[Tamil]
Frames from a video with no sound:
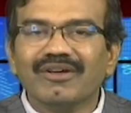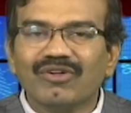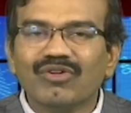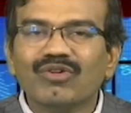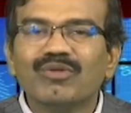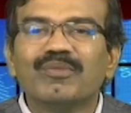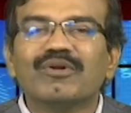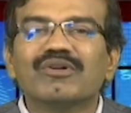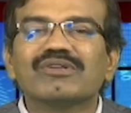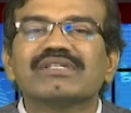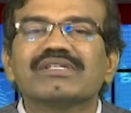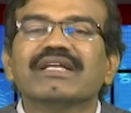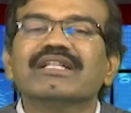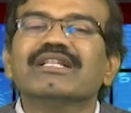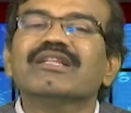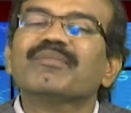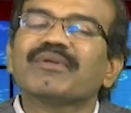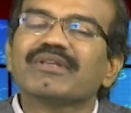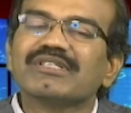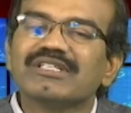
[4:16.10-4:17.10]
ரோபோட்ஸ்
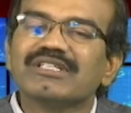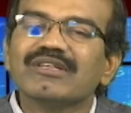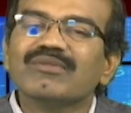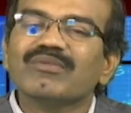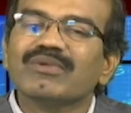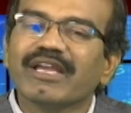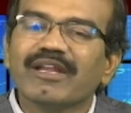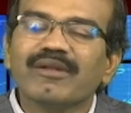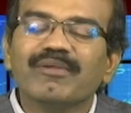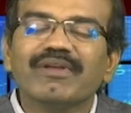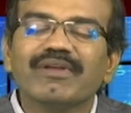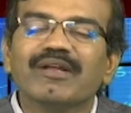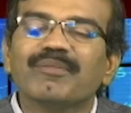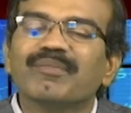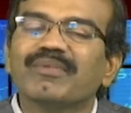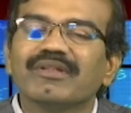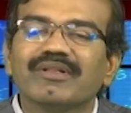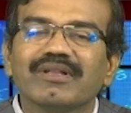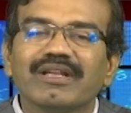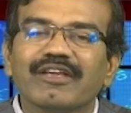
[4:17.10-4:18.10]
எந்த பிரச்சனையும் கேள்வி
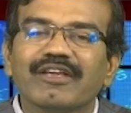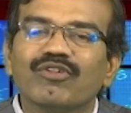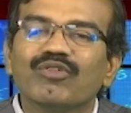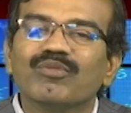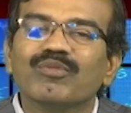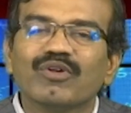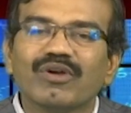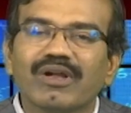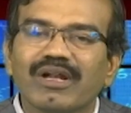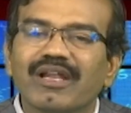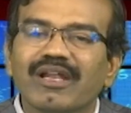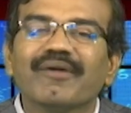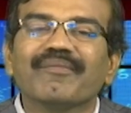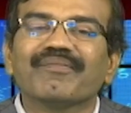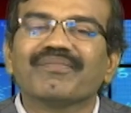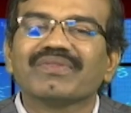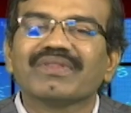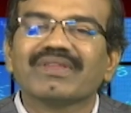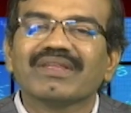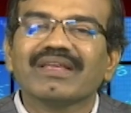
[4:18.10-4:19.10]
கேட்பதில்லை ரோபோக்கள்லாம்